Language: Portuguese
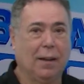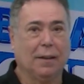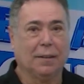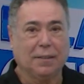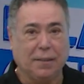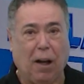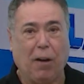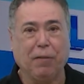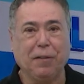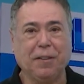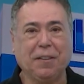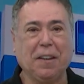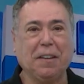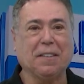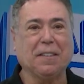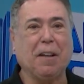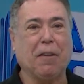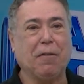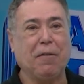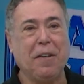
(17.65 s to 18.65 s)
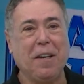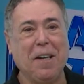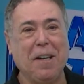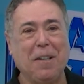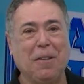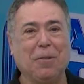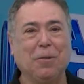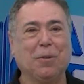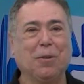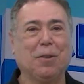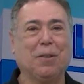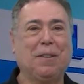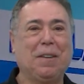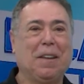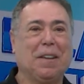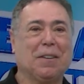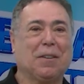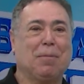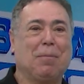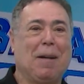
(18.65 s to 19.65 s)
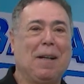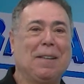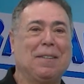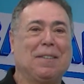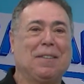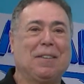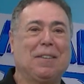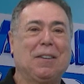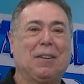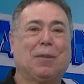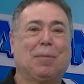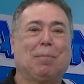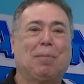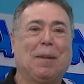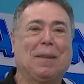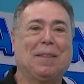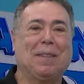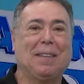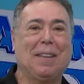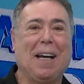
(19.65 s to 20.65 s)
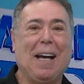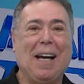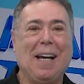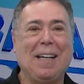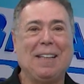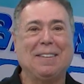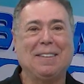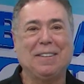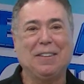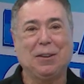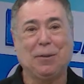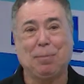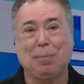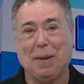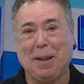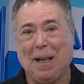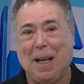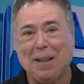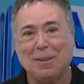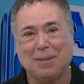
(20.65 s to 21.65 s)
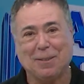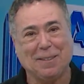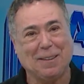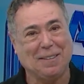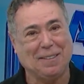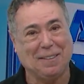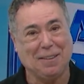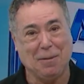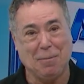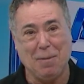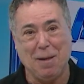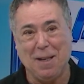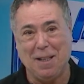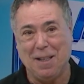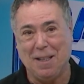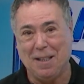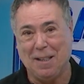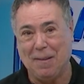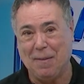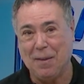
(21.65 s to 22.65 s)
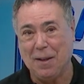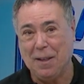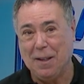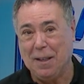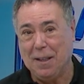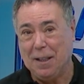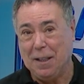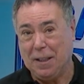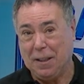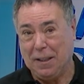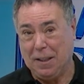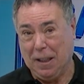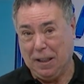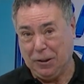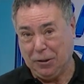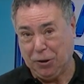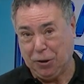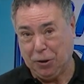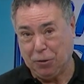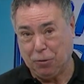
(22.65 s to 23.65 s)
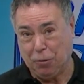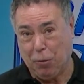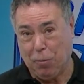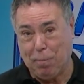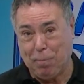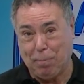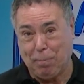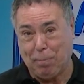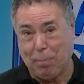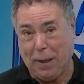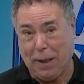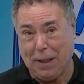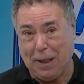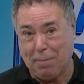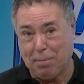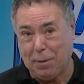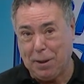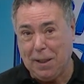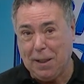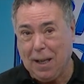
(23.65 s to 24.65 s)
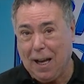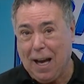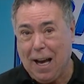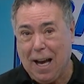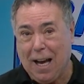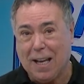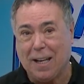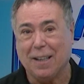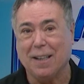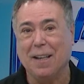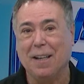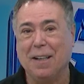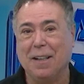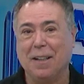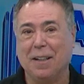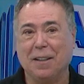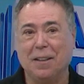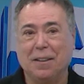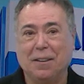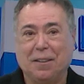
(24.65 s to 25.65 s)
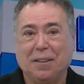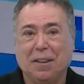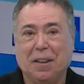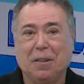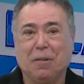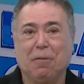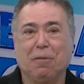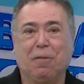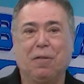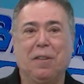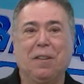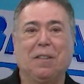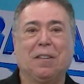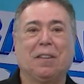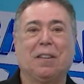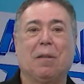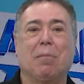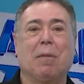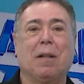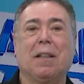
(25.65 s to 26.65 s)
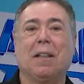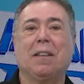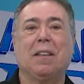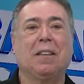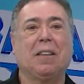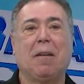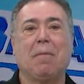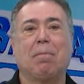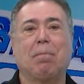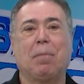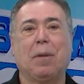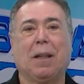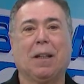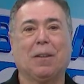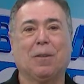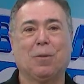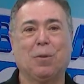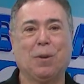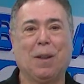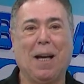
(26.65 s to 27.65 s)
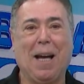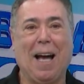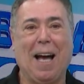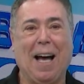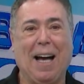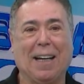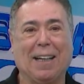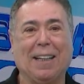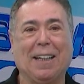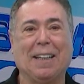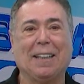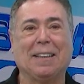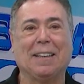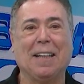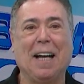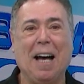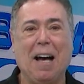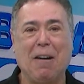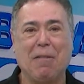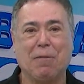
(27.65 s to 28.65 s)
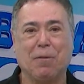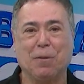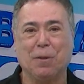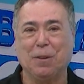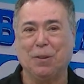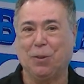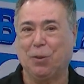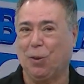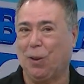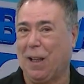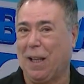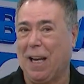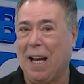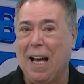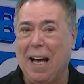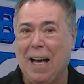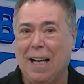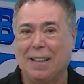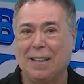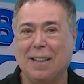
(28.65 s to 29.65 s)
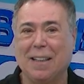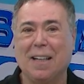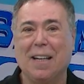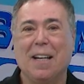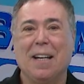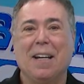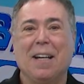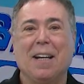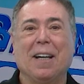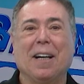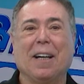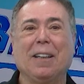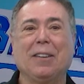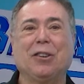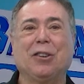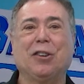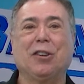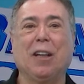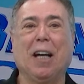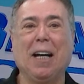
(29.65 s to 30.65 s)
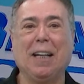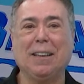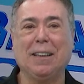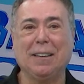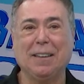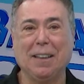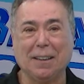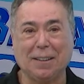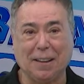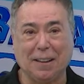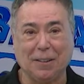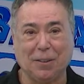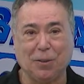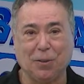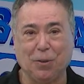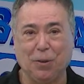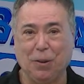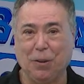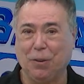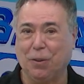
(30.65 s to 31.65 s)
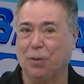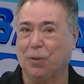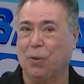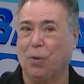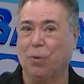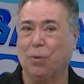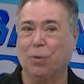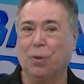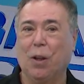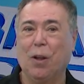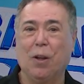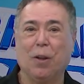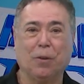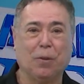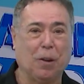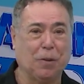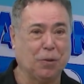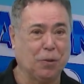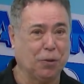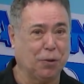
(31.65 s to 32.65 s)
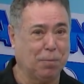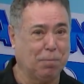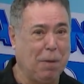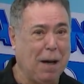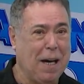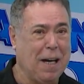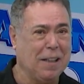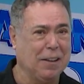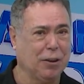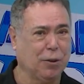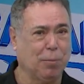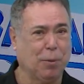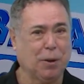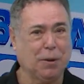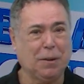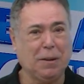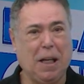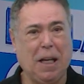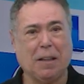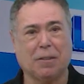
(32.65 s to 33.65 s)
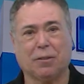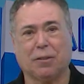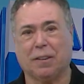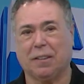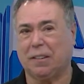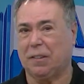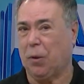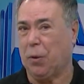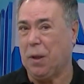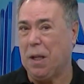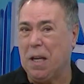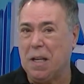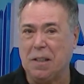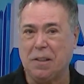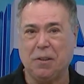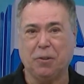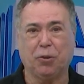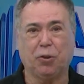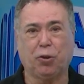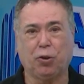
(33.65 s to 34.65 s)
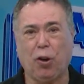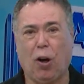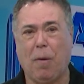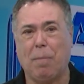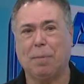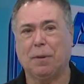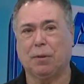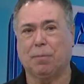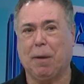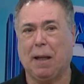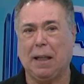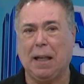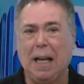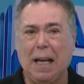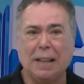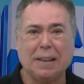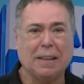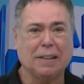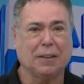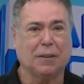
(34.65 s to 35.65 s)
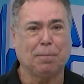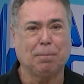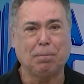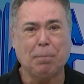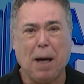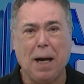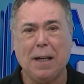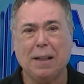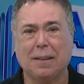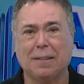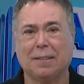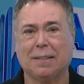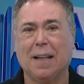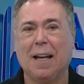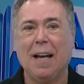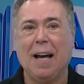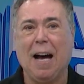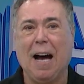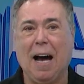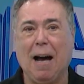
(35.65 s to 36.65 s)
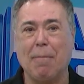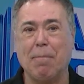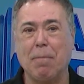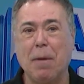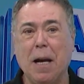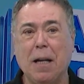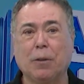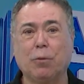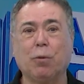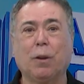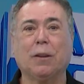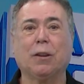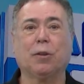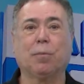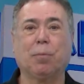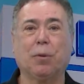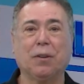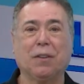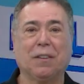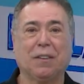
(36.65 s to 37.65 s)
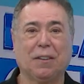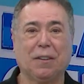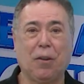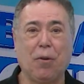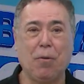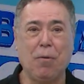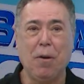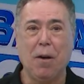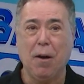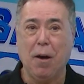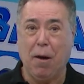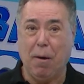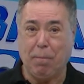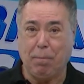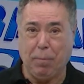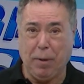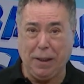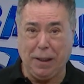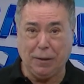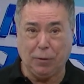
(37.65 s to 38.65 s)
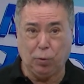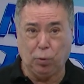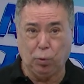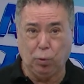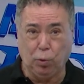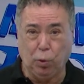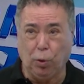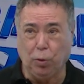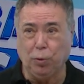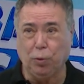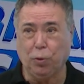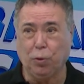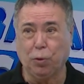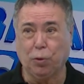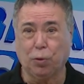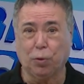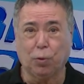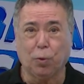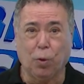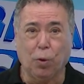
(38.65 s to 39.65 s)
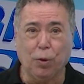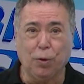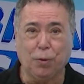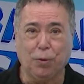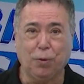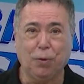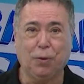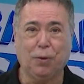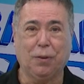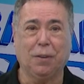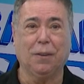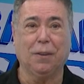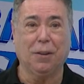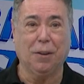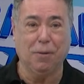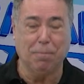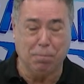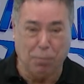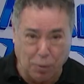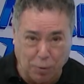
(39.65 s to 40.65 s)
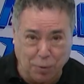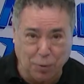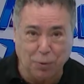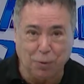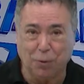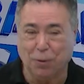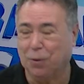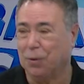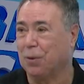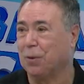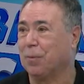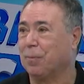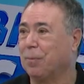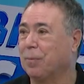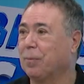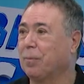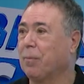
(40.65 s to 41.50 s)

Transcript: Salve sexta-feira, um dos dias mais especiais e esperados da semana. E ela chegou para brilhar, iniciando um fim de semana de temperatura agradável, ensolarada, recheada de atrações com nossos bares, botecos, restaurantes, shoppings, baladas, parques, aberto à disposição para todos os gostos e bolsos.